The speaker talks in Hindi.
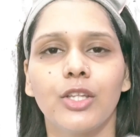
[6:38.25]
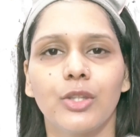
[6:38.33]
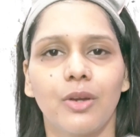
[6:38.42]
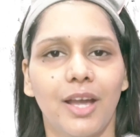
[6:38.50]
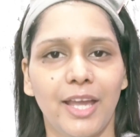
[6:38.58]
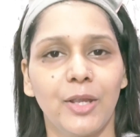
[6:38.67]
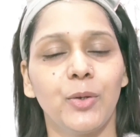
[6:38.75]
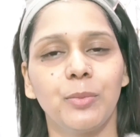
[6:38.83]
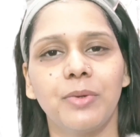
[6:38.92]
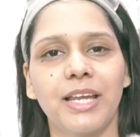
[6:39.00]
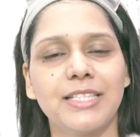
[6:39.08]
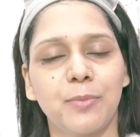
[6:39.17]
तो आई होप
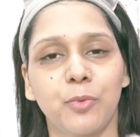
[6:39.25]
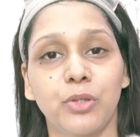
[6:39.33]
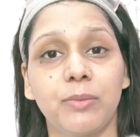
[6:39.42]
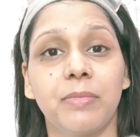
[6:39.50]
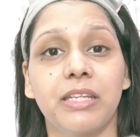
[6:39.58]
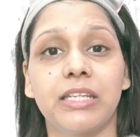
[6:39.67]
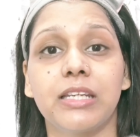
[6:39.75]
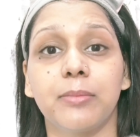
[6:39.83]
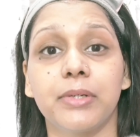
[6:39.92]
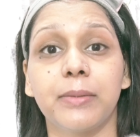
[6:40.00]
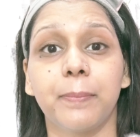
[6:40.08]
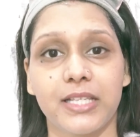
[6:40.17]
गाइस सबको ये मेरी
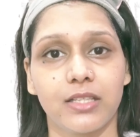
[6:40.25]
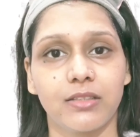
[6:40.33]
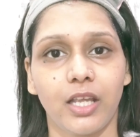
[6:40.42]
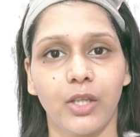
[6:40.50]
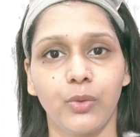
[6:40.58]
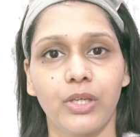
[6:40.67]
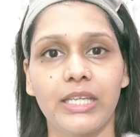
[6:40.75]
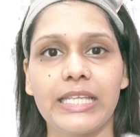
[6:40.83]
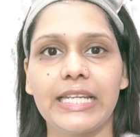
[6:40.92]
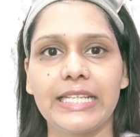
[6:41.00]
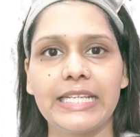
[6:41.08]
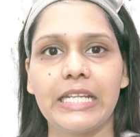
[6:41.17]
रेमेडी पसंद आई होगी
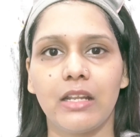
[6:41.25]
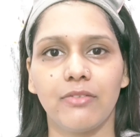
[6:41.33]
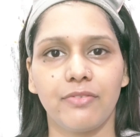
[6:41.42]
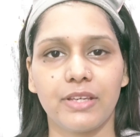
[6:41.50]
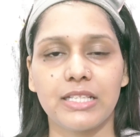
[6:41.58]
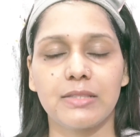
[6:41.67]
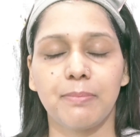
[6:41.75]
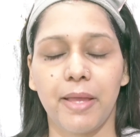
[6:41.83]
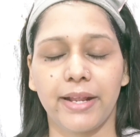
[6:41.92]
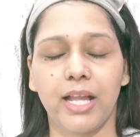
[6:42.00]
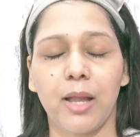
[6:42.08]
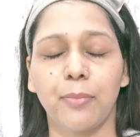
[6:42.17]
ये डी टैन फेस
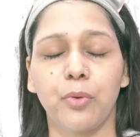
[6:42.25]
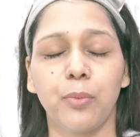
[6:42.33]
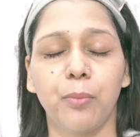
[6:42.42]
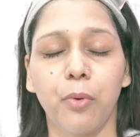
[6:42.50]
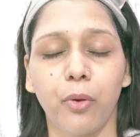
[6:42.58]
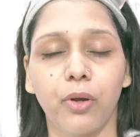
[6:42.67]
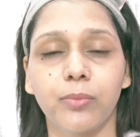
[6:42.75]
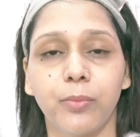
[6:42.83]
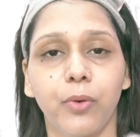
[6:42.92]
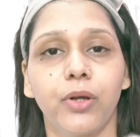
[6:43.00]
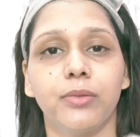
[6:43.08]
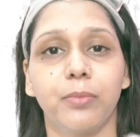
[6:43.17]
पैक आपको बहुत
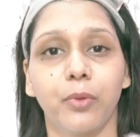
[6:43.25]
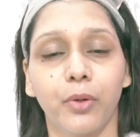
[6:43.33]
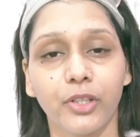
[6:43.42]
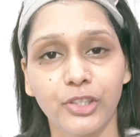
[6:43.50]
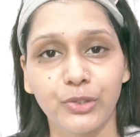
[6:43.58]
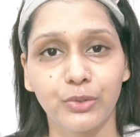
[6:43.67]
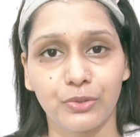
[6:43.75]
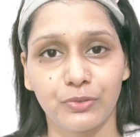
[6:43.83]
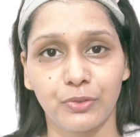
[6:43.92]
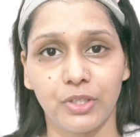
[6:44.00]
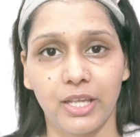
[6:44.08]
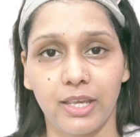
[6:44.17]
बहुत बहुत
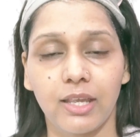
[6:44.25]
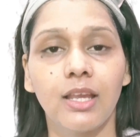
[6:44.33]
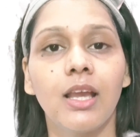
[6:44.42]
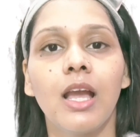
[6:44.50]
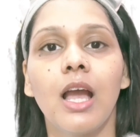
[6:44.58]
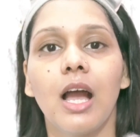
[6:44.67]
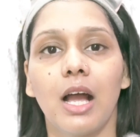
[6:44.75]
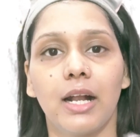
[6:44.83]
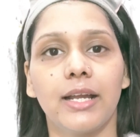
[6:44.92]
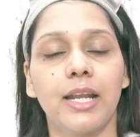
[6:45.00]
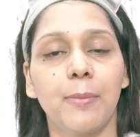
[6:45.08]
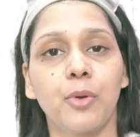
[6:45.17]
यूज़फुल है
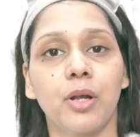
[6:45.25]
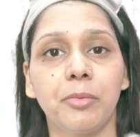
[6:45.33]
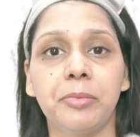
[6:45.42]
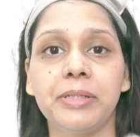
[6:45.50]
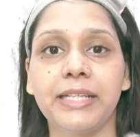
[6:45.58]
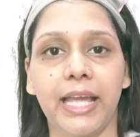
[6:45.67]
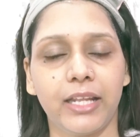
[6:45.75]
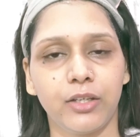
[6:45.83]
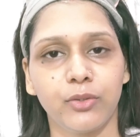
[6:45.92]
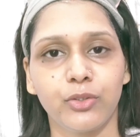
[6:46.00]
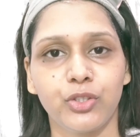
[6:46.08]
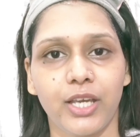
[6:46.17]
अगर आपको कभी भी टैन
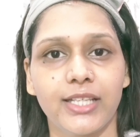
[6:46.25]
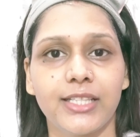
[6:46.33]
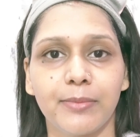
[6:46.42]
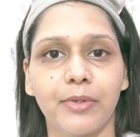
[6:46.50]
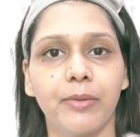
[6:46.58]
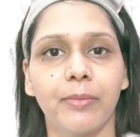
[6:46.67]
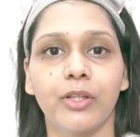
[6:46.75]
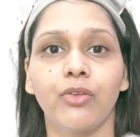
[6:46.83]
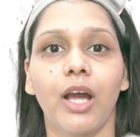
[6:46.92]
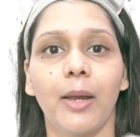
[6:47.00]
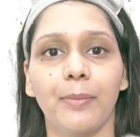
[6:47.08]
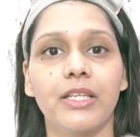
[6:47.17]
हो जाए समर में तो
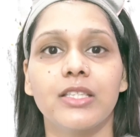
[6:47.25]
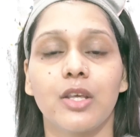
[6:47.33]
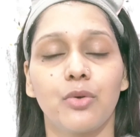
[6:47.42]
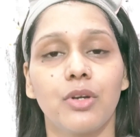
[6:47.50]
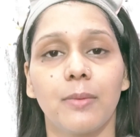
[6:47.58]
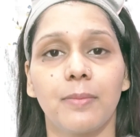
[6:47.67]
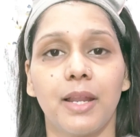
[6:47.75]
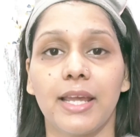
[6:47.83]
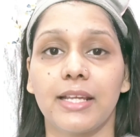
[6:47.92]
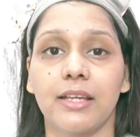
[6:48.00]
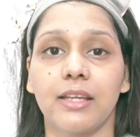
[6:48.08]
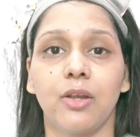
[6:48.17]
आप ये ज़रूर अप्लाई
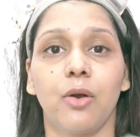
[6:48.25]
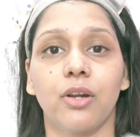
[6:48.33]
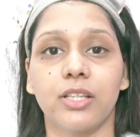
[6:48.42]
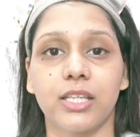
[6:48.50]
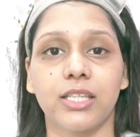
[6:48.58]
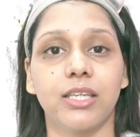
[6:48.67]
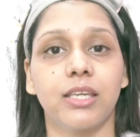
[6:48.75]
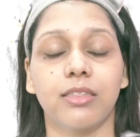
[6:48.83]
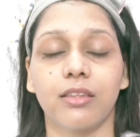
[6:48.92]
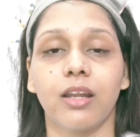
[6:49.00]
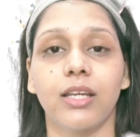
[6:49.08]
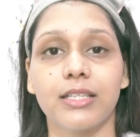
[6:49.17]
करें और देखिए
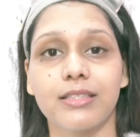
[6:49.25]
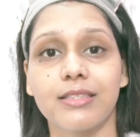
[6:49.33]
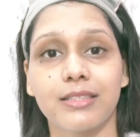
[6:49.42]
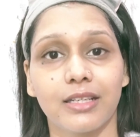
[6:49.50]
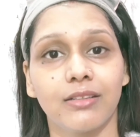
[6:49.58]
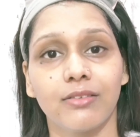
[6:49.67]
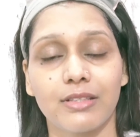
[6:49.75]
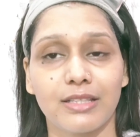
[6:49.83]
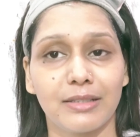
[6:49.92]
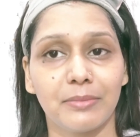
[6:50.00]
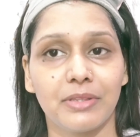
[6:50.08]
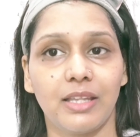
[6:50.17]
कितना इंस्टेंट
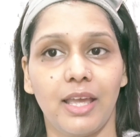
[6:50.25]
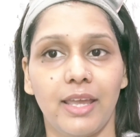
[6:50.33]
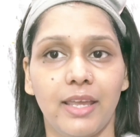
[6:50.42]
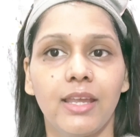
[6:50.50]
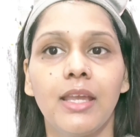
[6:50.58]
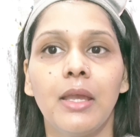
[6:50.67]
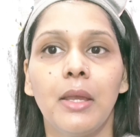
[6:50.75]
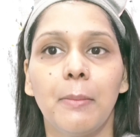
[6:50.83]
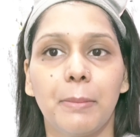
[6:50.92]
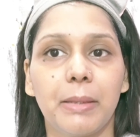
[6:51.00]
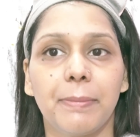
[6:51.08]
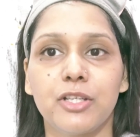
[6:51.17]
रिजल्ट मिलता है
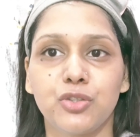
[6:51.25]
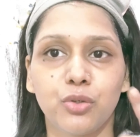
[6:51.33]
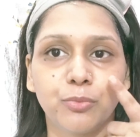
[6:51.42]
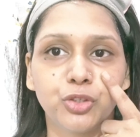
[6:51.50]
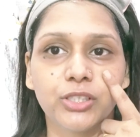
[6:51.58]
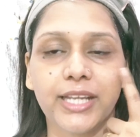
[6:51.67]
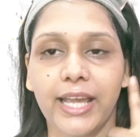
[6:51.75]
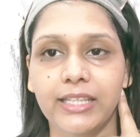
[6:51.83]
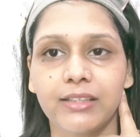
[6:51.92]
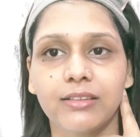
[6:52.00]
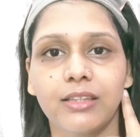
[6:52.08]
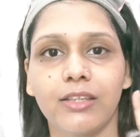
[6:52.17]
मेरे पास जो मुझे
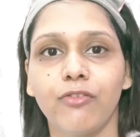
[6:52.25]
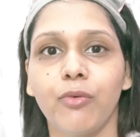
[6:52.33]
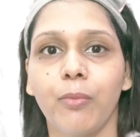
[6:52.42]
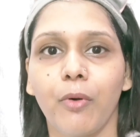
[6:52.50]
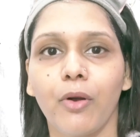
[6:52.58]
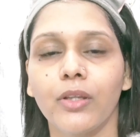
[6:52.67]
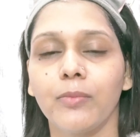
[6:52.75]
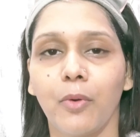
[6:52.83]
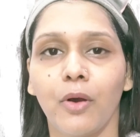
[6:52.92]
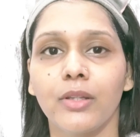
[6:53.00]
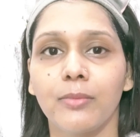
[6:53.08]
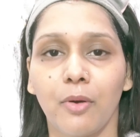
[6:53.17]
टैनिंग थी वो बहुत
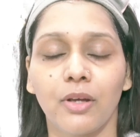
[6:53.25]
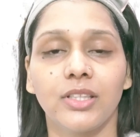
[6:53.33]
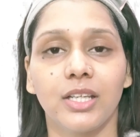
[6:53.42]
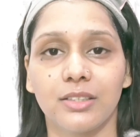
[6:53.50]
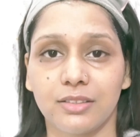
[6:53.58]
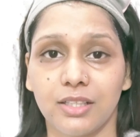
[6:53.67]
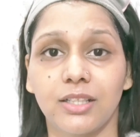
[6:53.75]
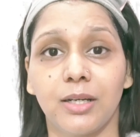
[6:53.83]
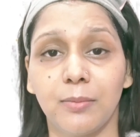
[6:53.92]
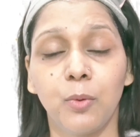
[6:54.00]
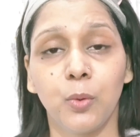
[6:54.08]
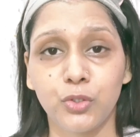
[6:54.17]
बहुत बहुत हद तक
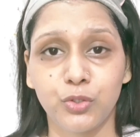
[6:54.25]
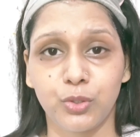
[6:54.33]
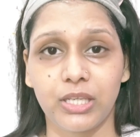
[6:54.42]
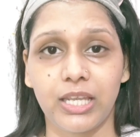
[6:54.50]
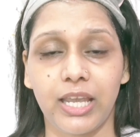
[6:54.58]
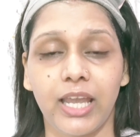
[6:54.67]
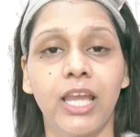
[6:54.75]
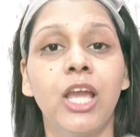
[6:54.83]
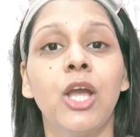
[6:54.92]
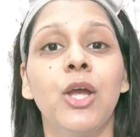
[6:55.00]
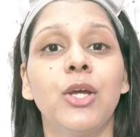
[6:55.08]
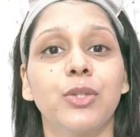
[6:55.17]
कम हो चुकी है
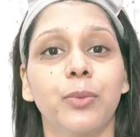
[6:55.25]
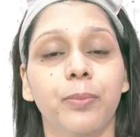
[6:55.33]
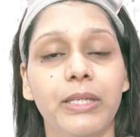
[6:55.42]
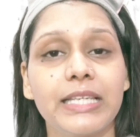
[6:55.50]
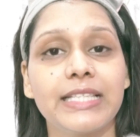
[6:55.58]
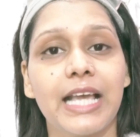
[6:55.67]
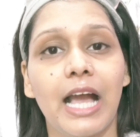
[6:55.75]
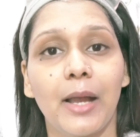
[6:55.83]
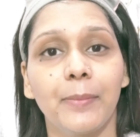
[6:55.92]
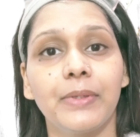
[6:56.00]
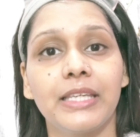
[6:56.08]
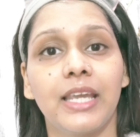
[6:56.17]
तो प्लीज़
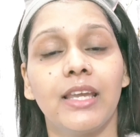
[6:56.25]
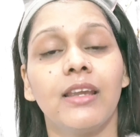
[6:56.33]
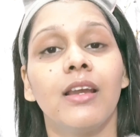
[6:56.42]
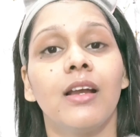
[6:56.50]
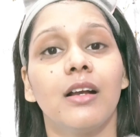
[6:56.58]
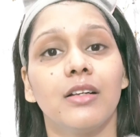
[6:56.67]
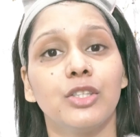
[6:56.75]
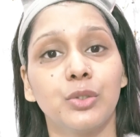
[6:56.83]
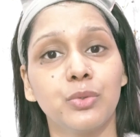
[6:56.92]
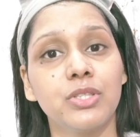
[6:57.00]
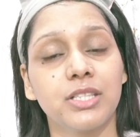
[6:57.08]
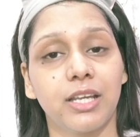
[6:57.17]
आप ये
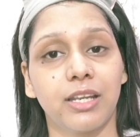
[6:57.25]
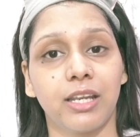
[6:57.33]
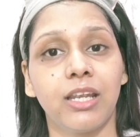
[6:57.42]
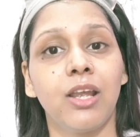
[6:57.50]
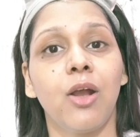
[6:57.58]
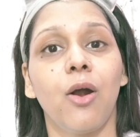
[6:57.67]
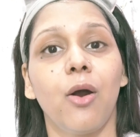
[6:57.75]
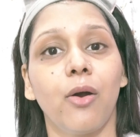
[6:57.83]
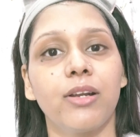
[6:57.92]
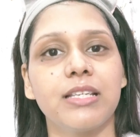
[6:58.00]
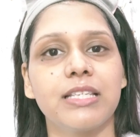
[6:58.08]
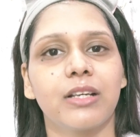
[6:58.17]
यूज़ करें
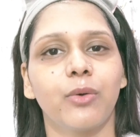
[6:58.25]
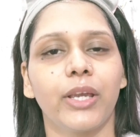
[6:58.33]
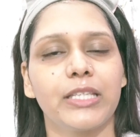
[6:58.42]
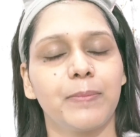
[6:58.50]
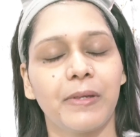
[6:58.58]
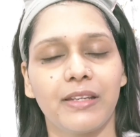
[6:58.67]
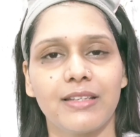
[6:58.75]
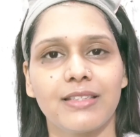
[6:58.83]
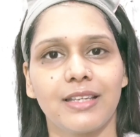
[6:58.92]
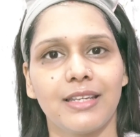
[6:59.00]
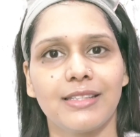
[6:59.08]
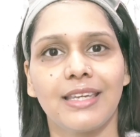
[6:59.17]
और इसको एक्सपीरियंस
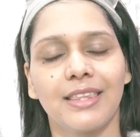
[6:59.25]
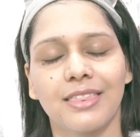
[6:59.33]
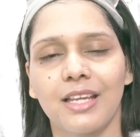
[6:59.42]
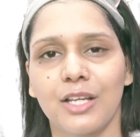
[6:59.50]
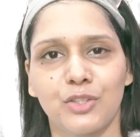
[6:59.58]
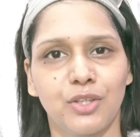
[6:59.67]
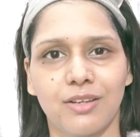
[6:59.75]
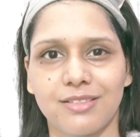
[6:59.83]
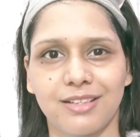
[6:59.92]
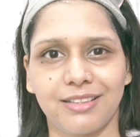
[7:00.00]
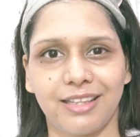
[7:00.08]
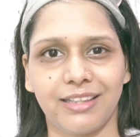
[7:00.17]
करें कि कितना अच्छा
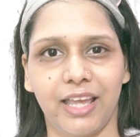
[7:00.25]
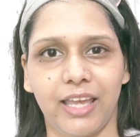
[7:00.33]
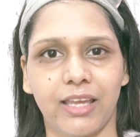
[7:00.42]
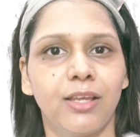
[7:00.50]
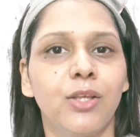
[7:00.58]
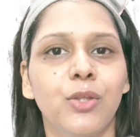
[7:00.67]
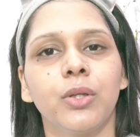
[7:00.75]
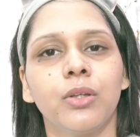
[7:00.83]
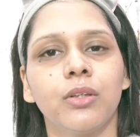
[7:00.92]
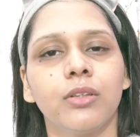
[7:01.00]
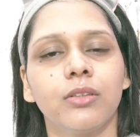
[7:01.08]
रिजल्ट देता है तो